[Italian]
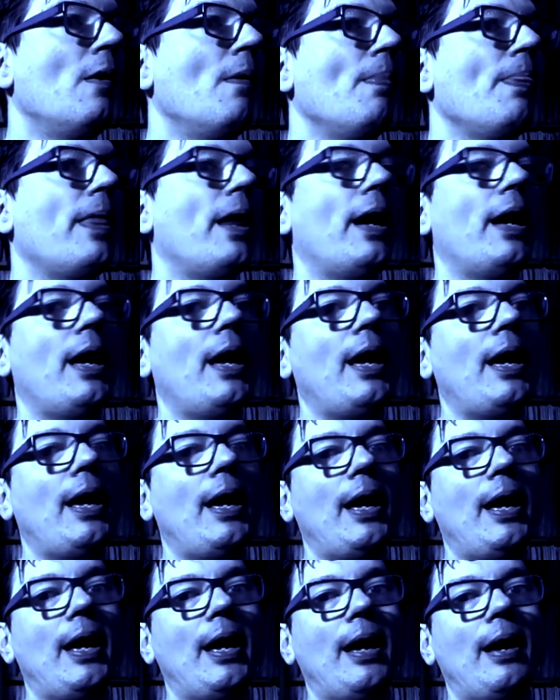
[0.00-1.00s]

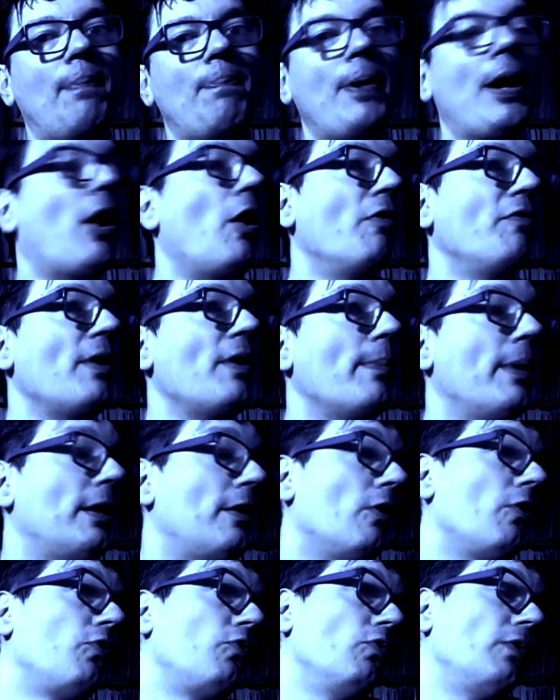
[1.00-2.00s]
e, però ovviamente
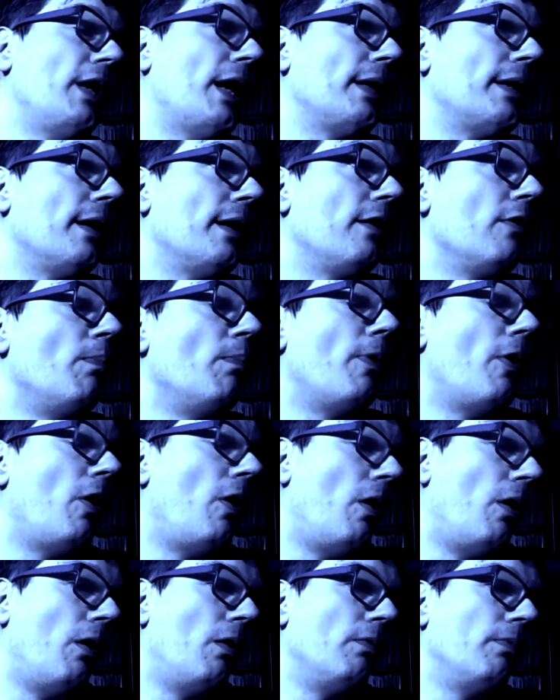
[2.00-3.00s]
l'ho studiata anche un
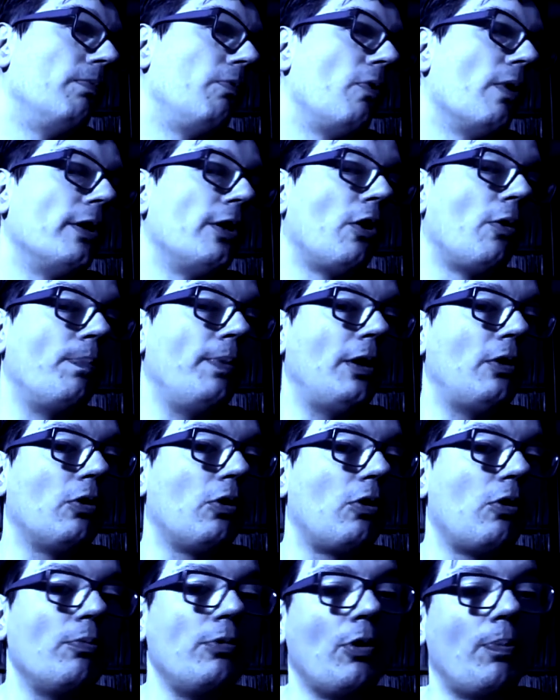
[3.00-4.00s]
po' quando ero
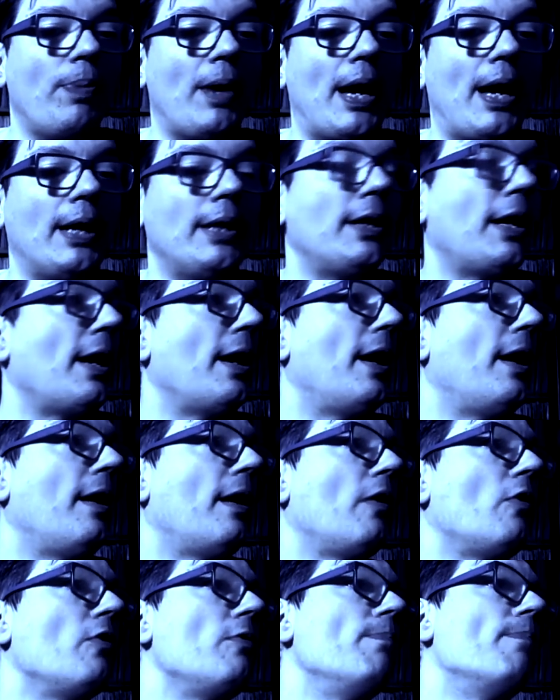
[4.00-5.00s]
piccolo con mio padre,
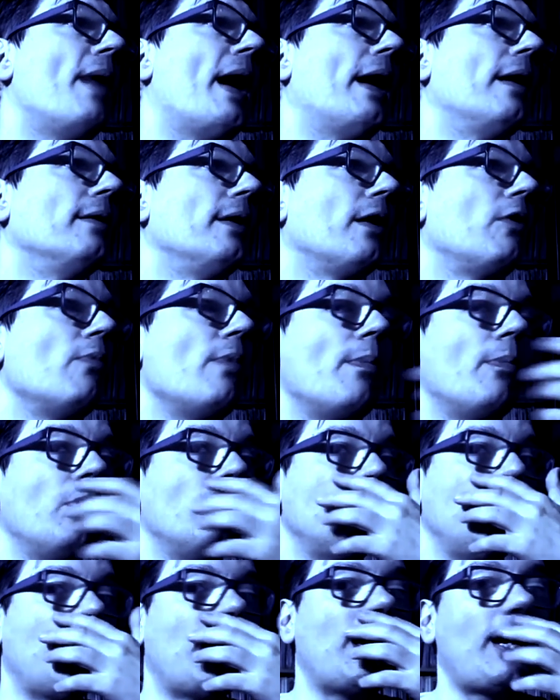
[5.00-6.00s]
ero in banda come
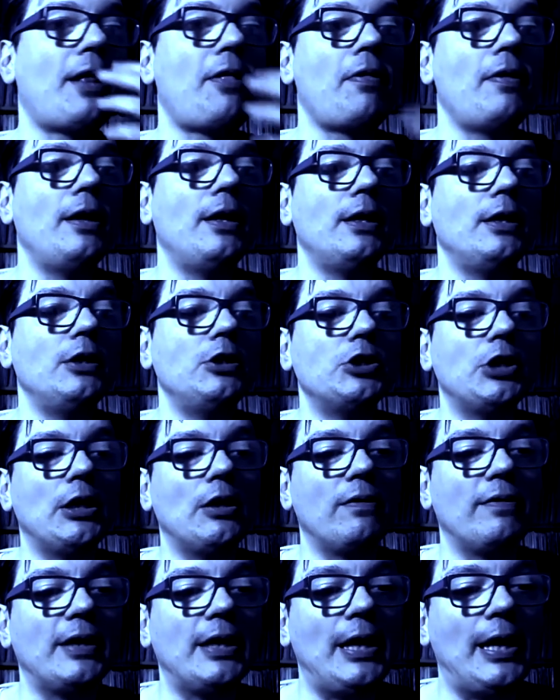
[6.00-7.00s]
molti ragazzini di
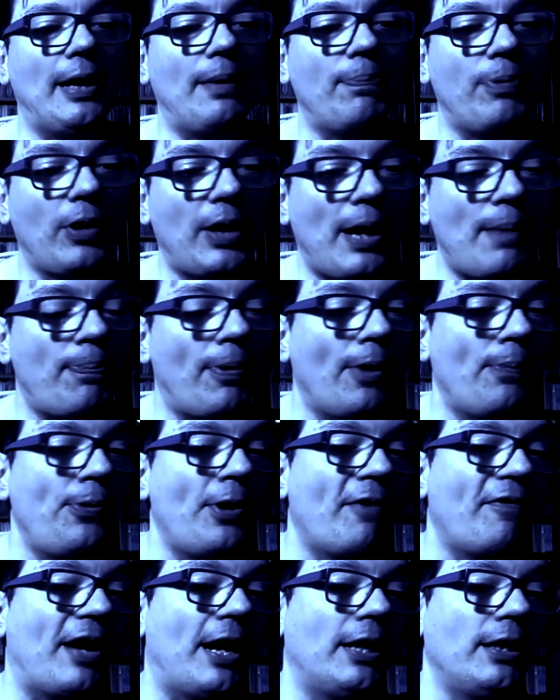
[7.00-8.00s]
Genova dell'epoca e poi più
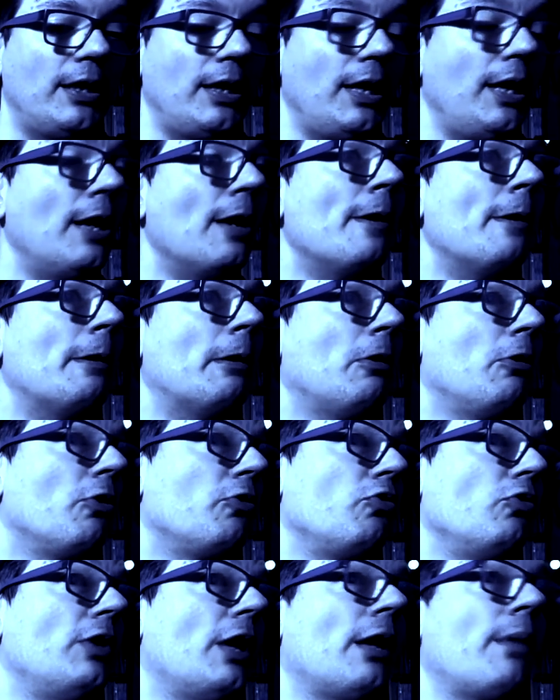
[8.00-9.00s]
avanti l'ho
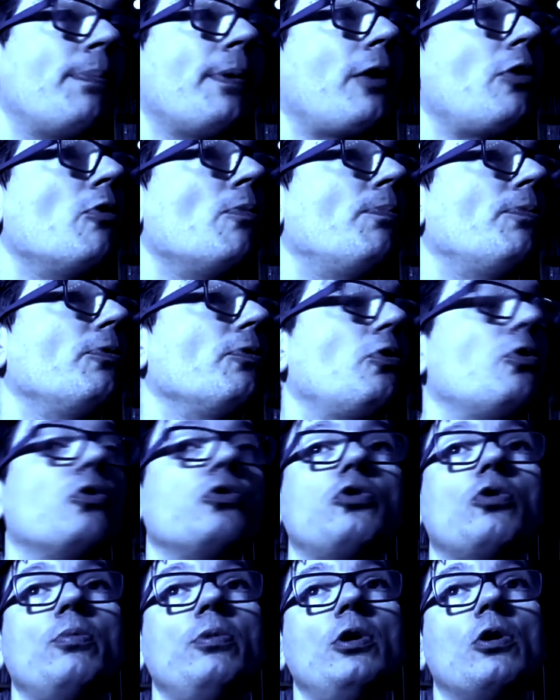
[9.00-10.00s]
studiata per comp-
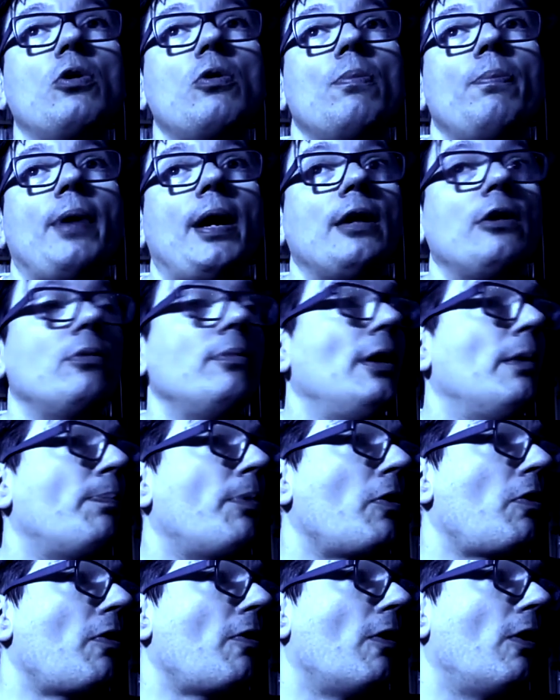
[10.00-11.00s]
conto mio comprandomi il
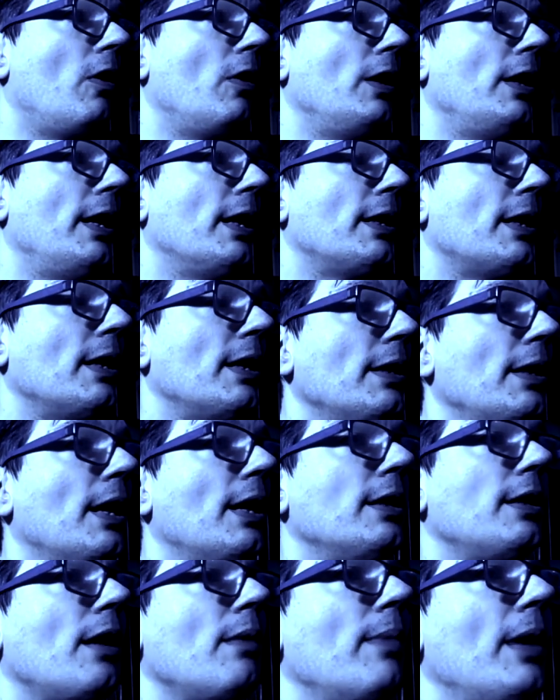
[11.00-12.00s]
Pozzoli e tanti
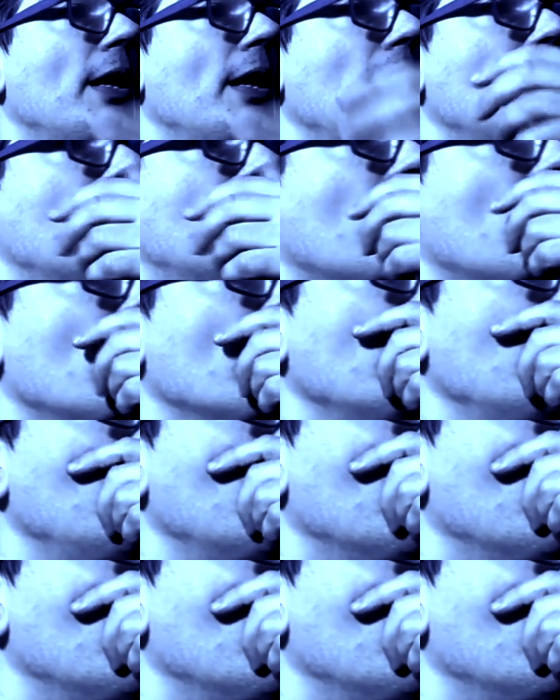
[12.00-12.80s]
altri bei libroni